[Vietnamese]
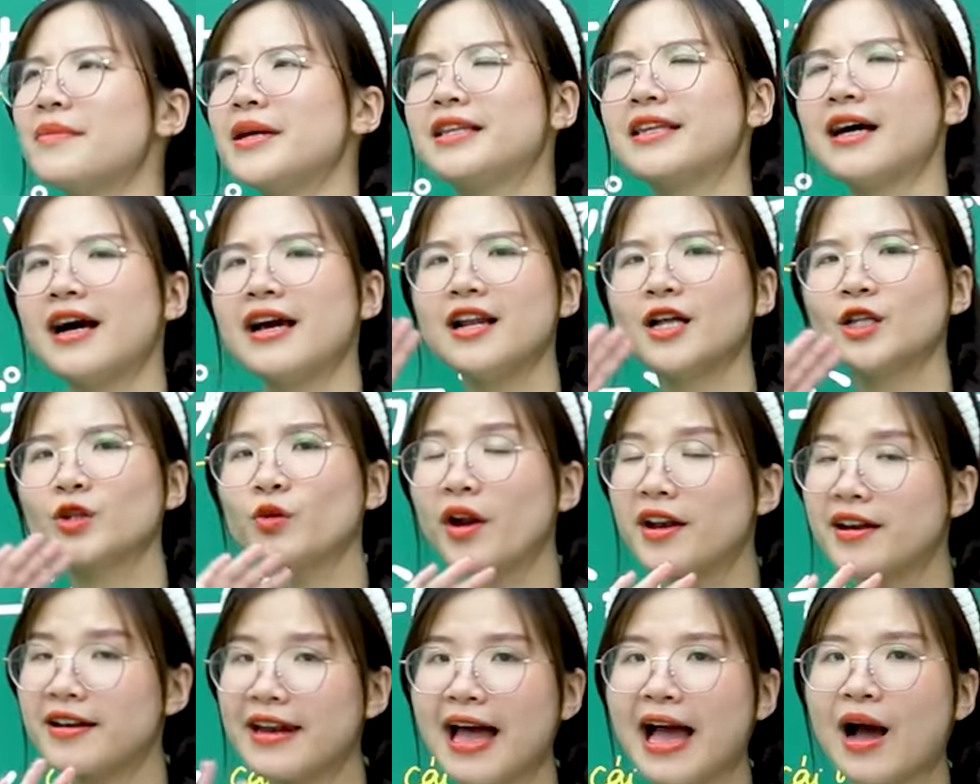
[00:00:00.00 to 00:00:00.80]
mình thấy là
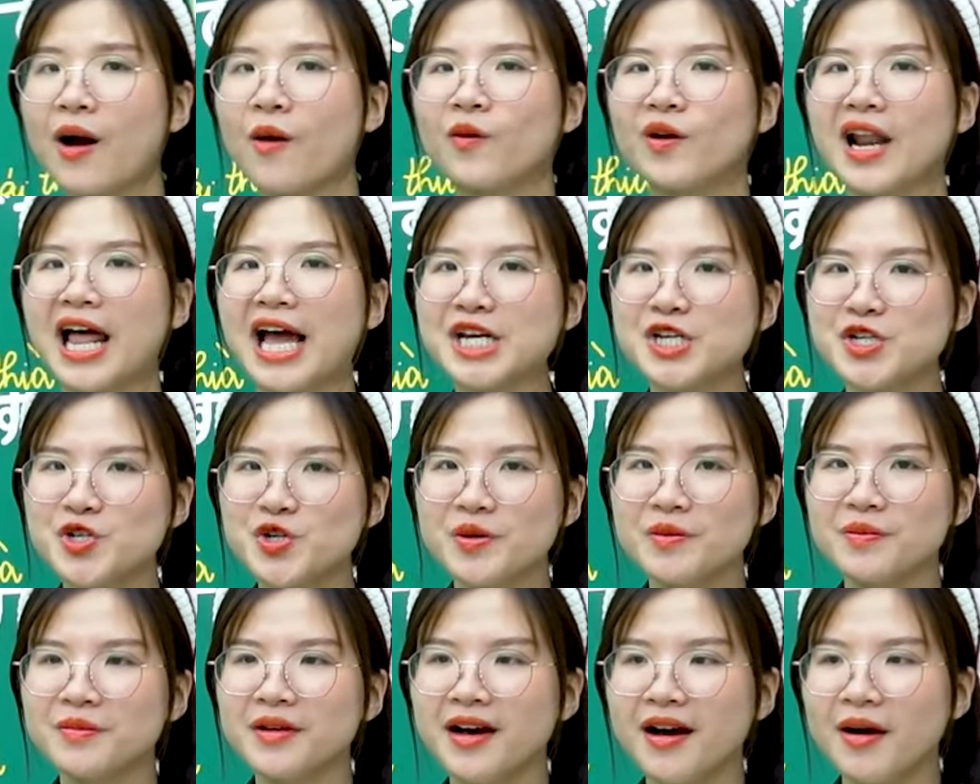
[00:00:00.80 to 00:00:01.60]
tuần nào
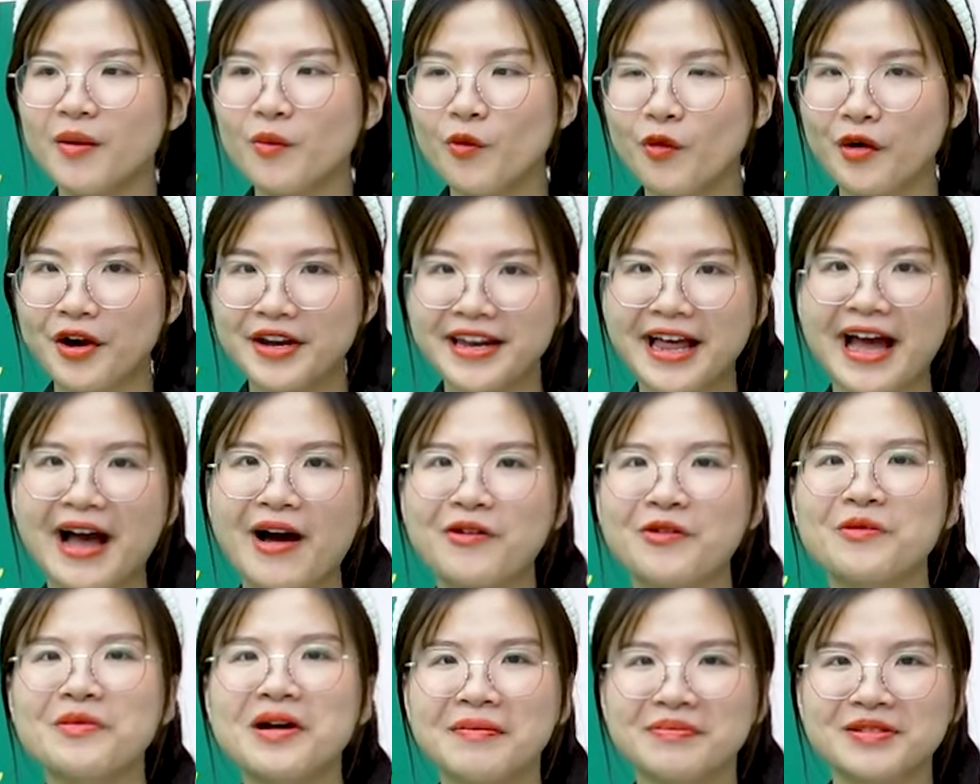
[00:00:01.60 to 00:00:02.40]
livestream buổi
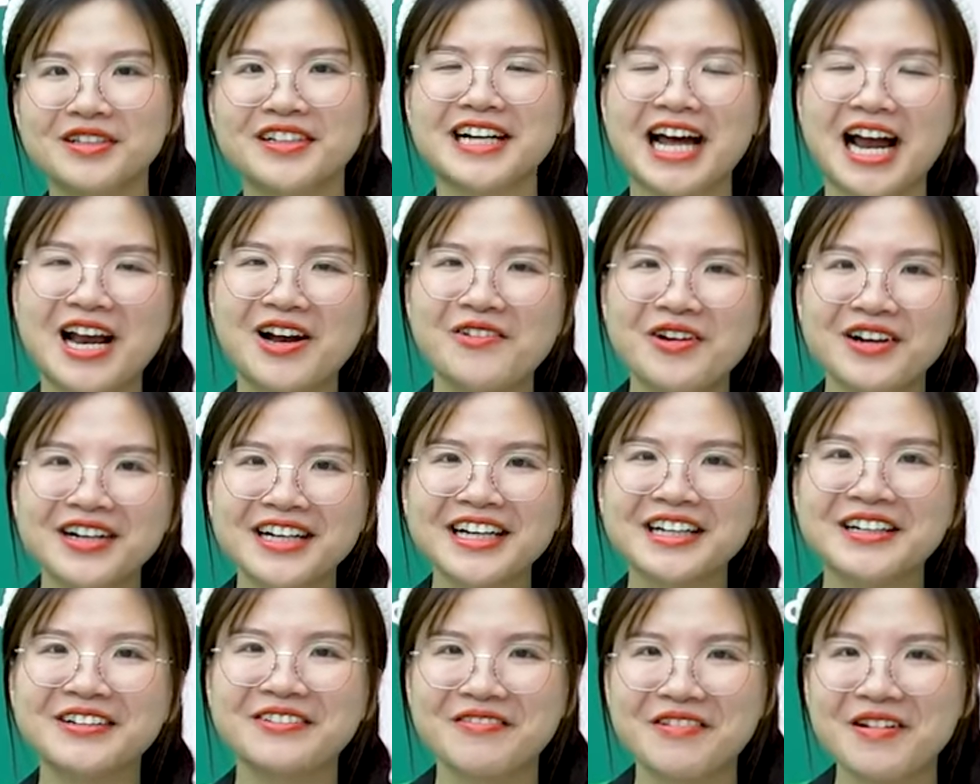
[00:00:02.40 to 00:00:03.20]
nào cũng gặp từ này luôn
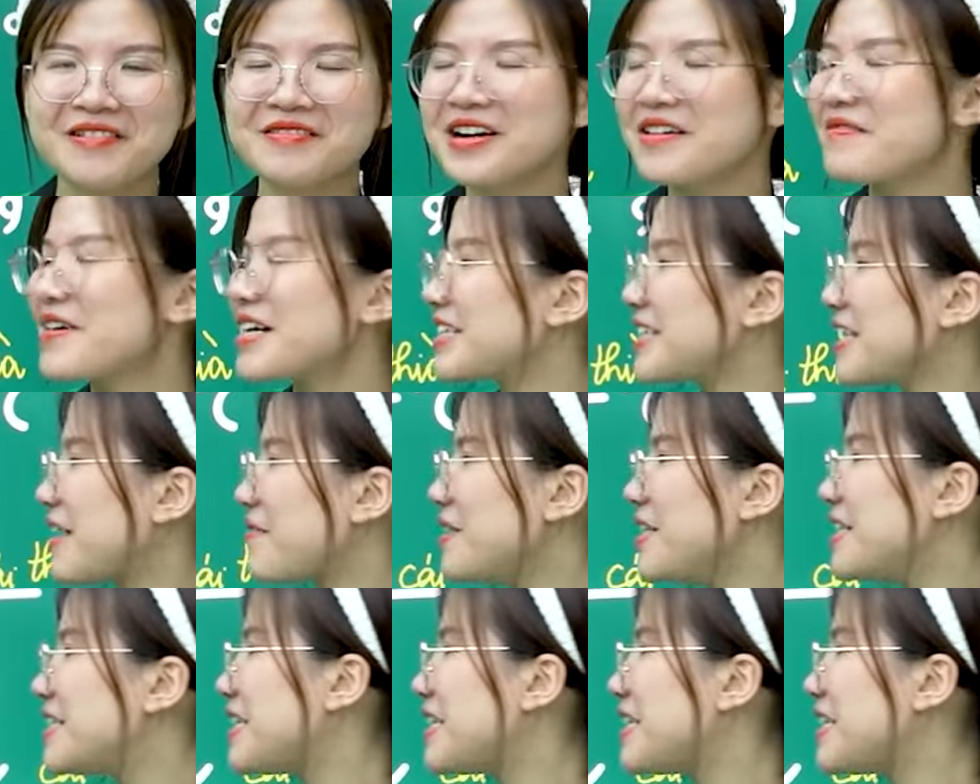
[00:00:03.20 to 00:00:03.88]
đấy đúng không các bạn xem